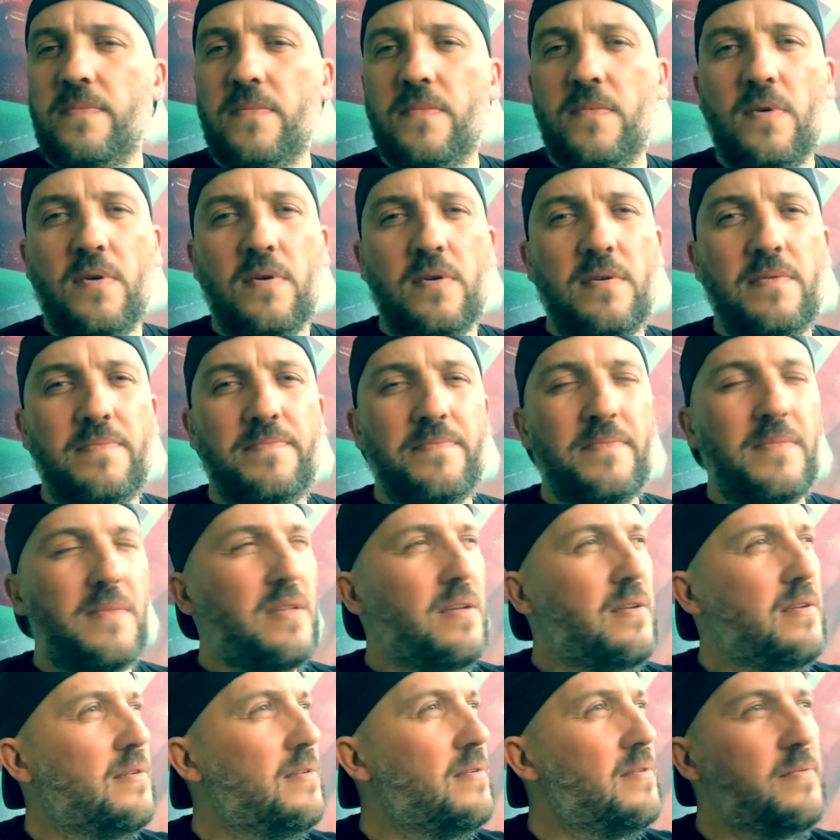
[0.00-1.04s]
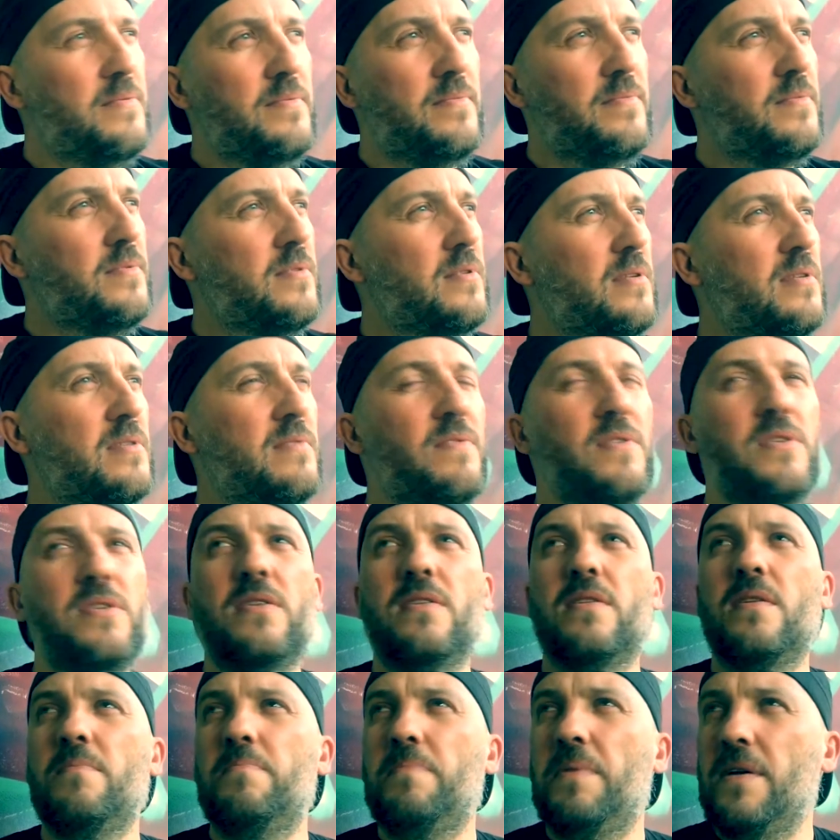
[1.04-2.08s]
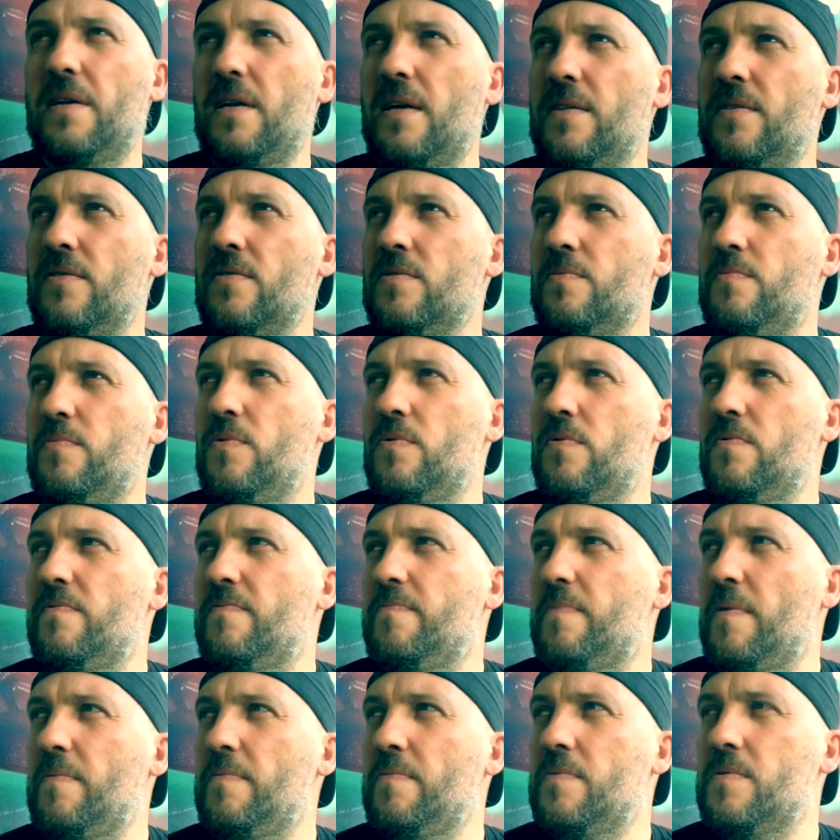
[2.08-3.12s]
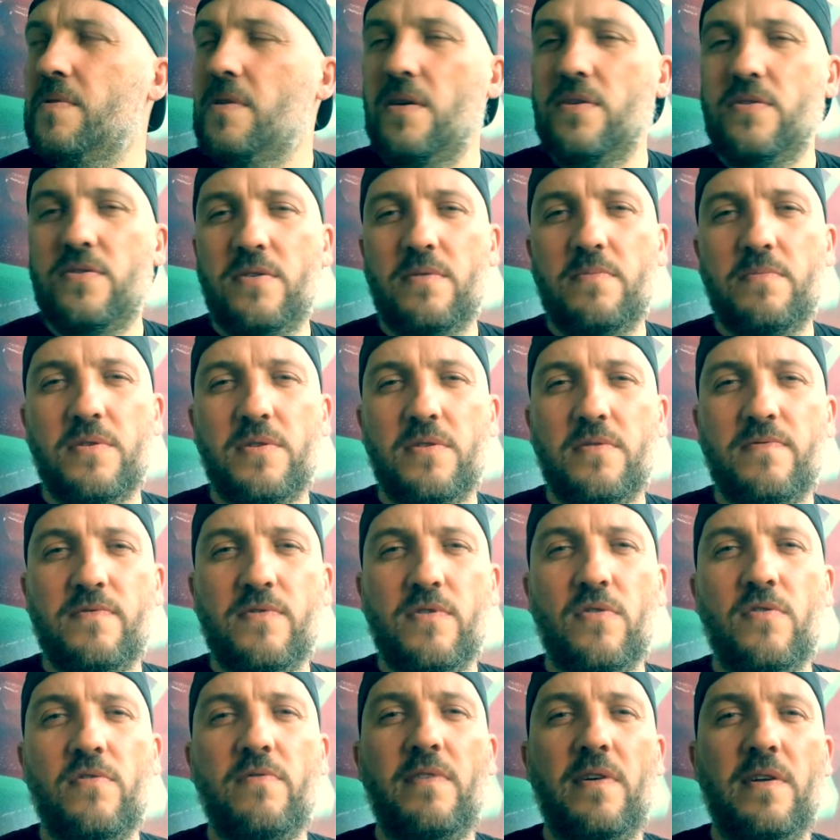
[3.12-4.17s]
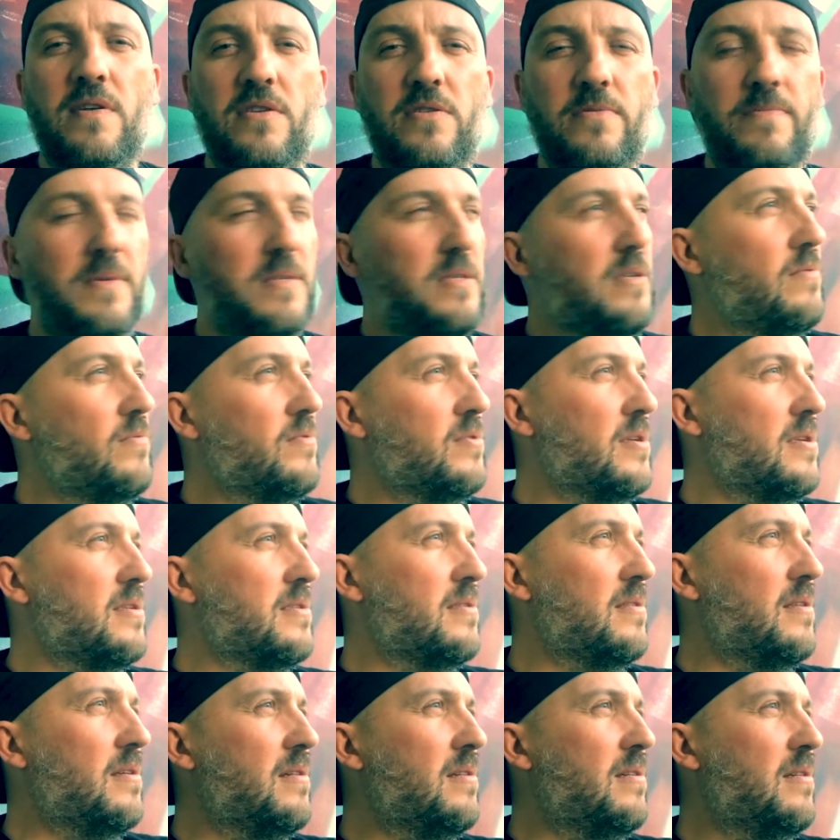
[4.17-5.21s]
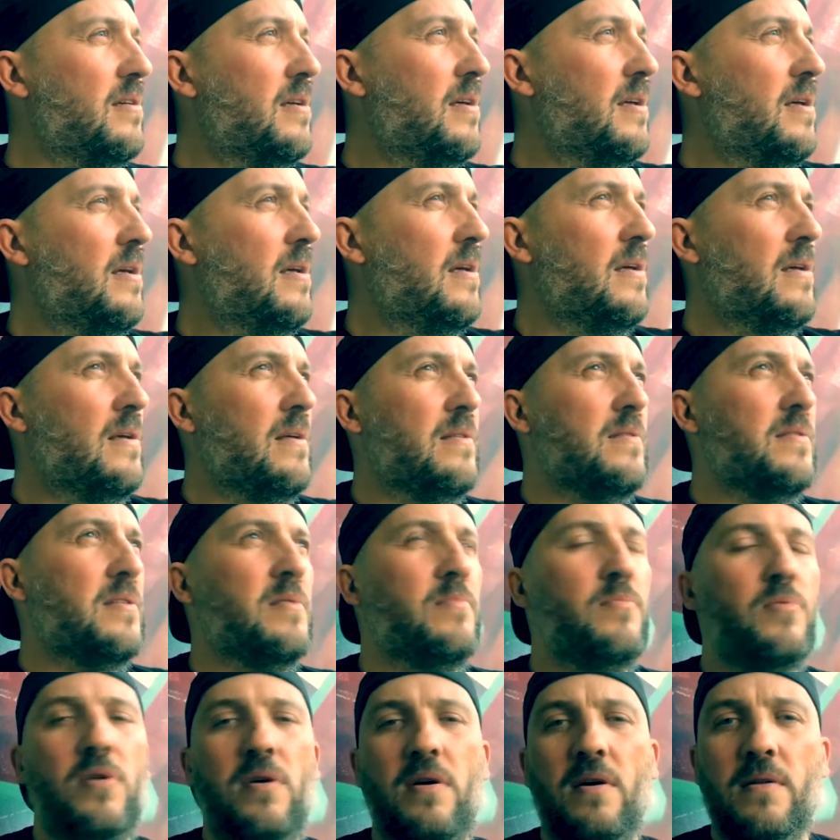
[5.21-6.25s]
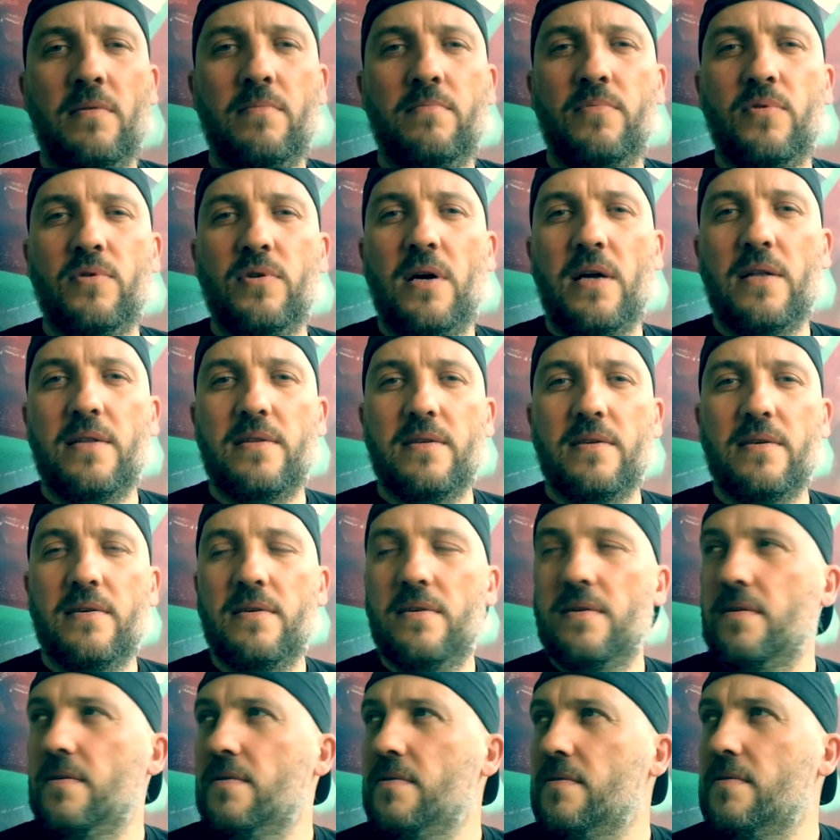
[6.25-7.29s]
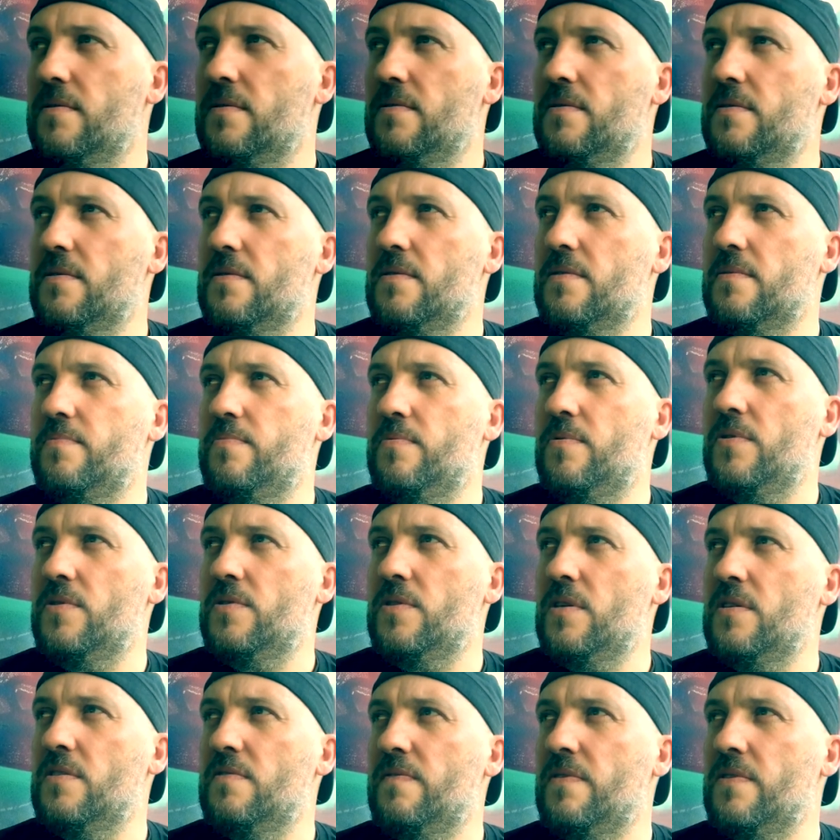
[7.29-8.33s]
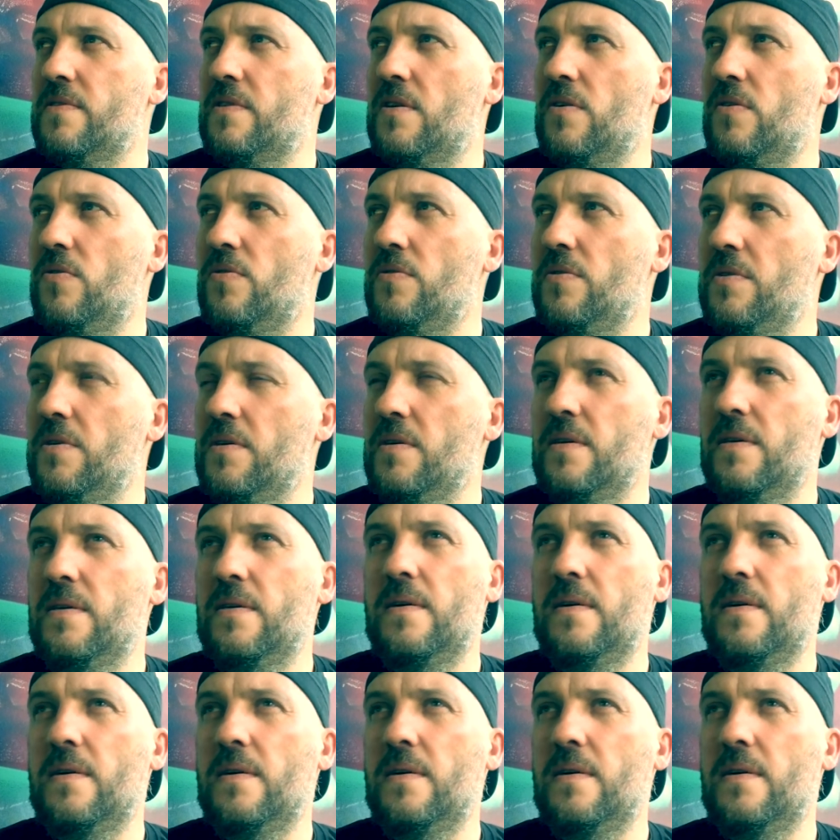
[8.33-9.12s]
No i to jest właśnie ten paradoks, bo w pewnym sensie my się wzorowaliśmy cały czas na tych bogatych społeczeństwach zachodnich